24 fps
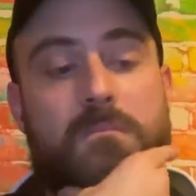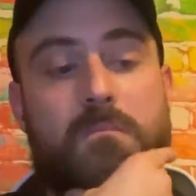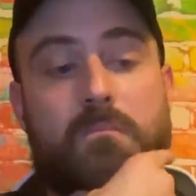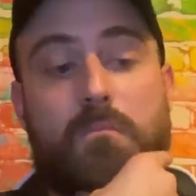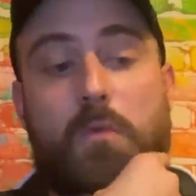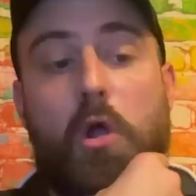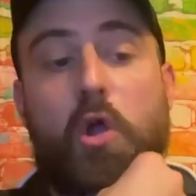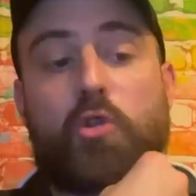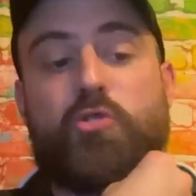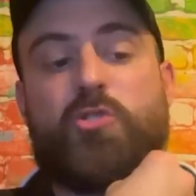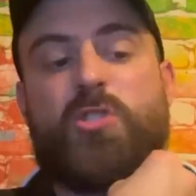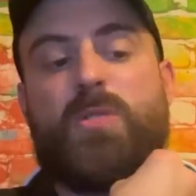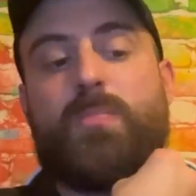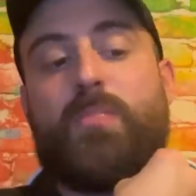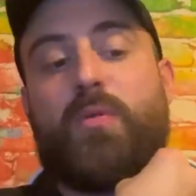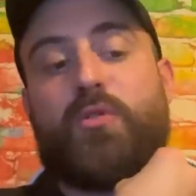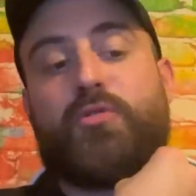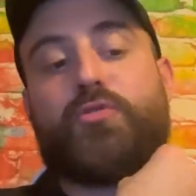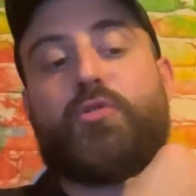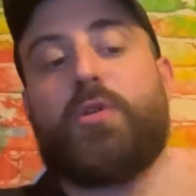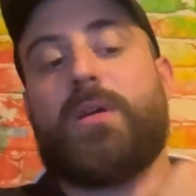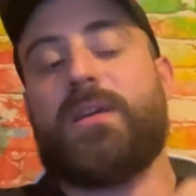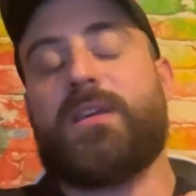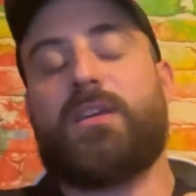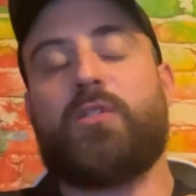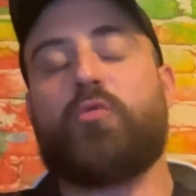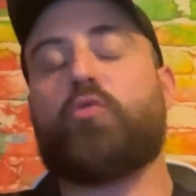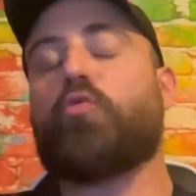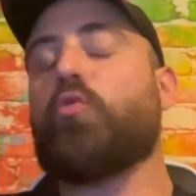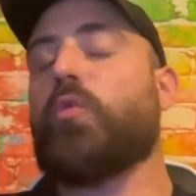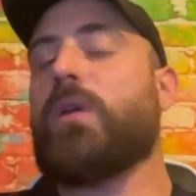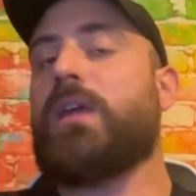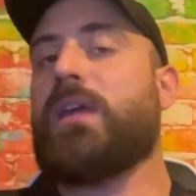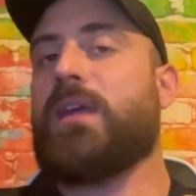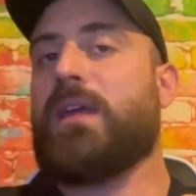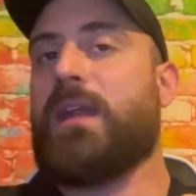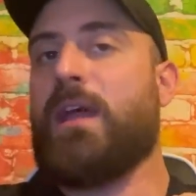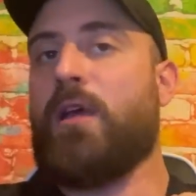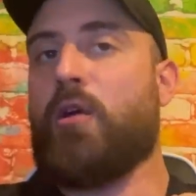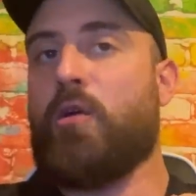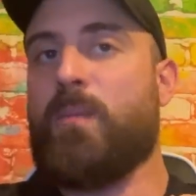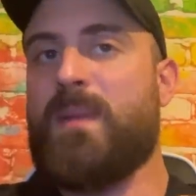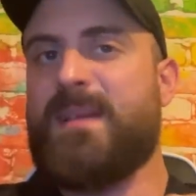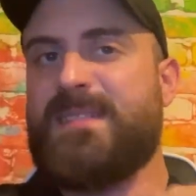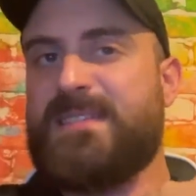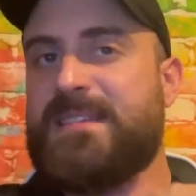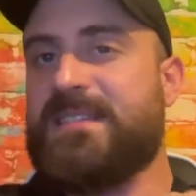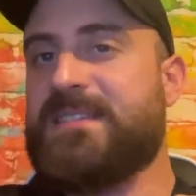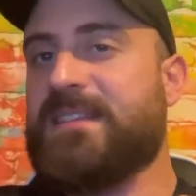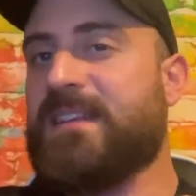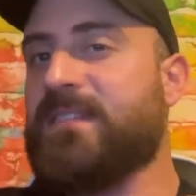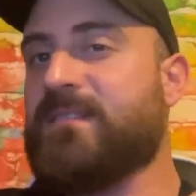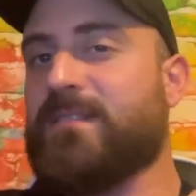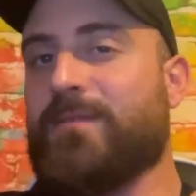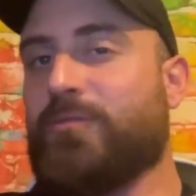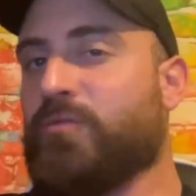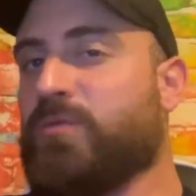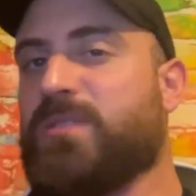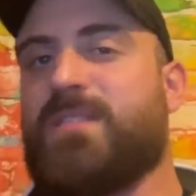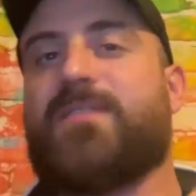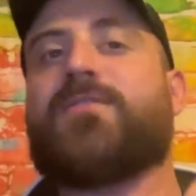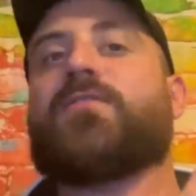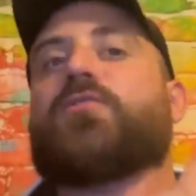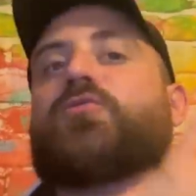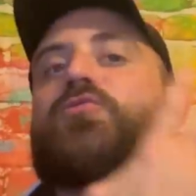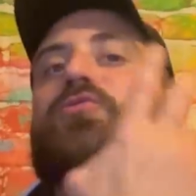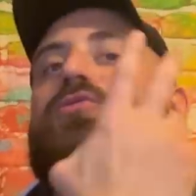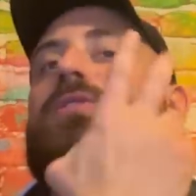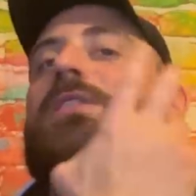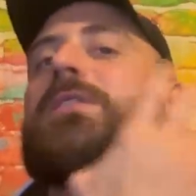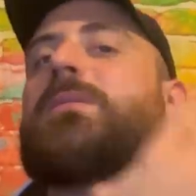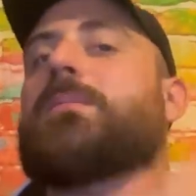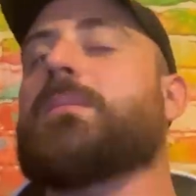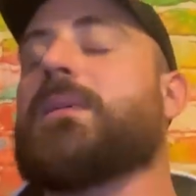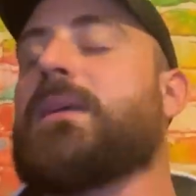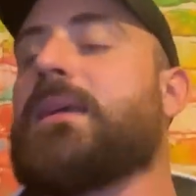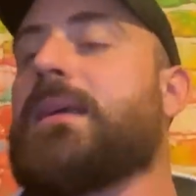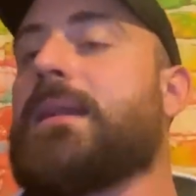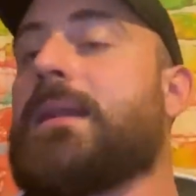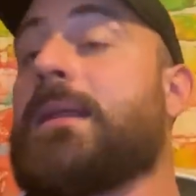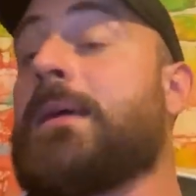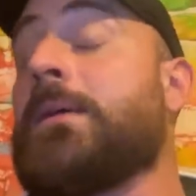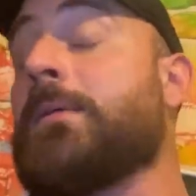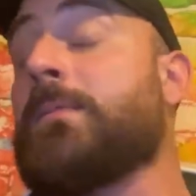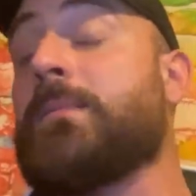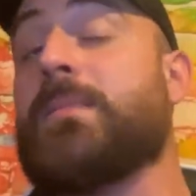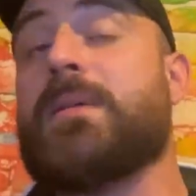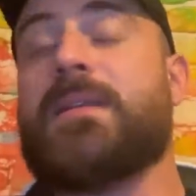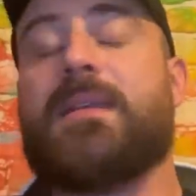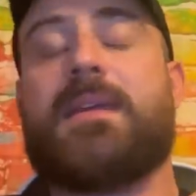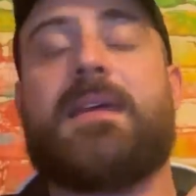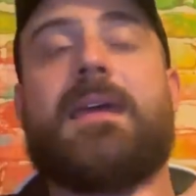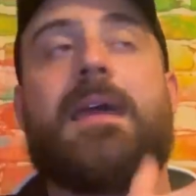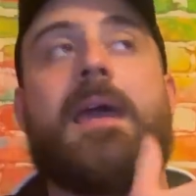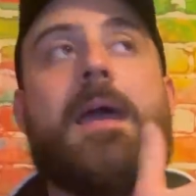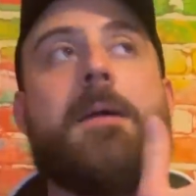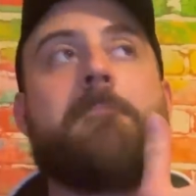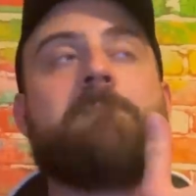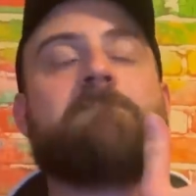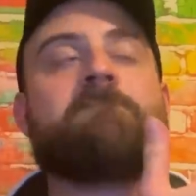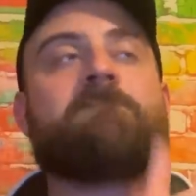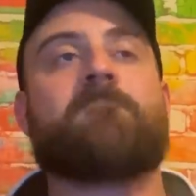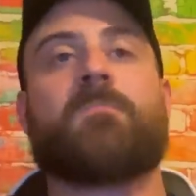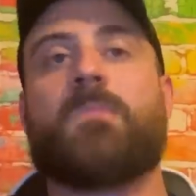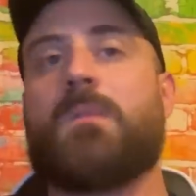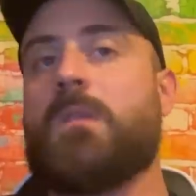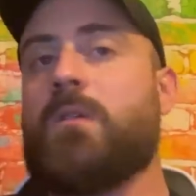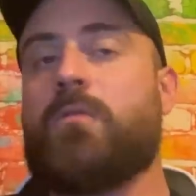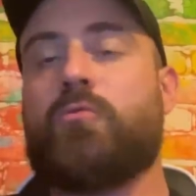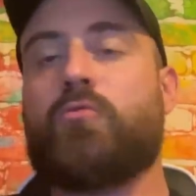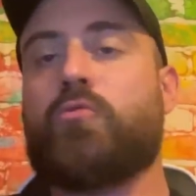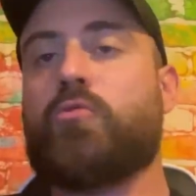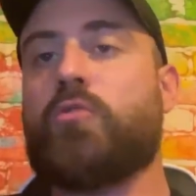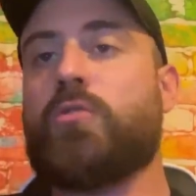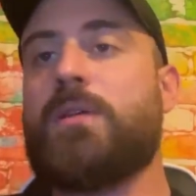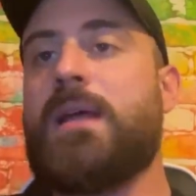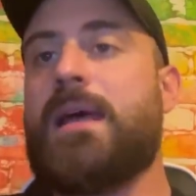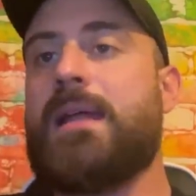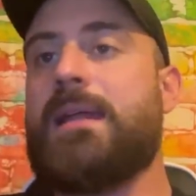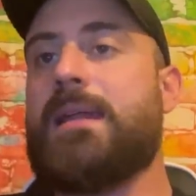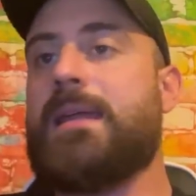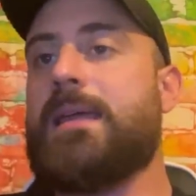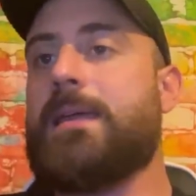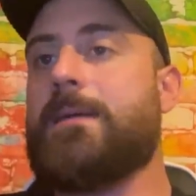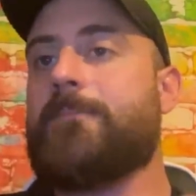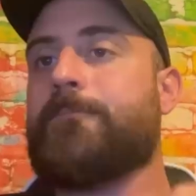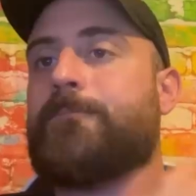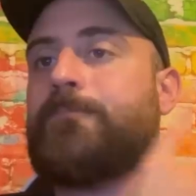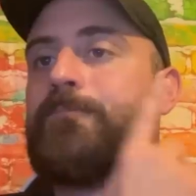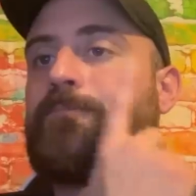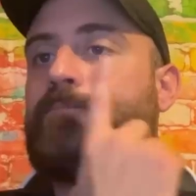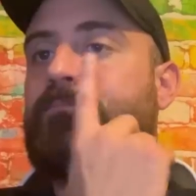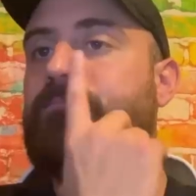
oggi posso anche intuire come si sente un tifoso del Milan perché Tonali